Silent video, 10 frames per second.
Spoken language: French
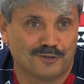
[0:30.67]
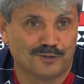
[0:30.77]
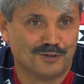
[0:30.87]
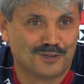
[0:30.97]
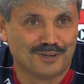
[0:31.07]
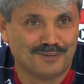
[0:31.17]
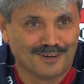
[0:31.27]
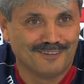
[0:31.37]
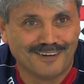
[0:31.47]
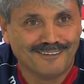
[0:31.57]
Donc euh,
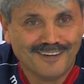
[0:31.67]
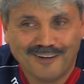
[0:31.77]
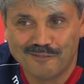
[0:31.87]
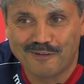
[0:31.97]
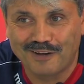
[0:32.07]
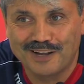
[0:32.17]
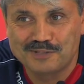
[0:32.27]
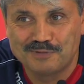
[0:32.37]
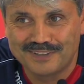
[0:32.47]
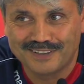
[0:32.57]
on, va, voir la
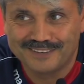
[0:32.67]
suite.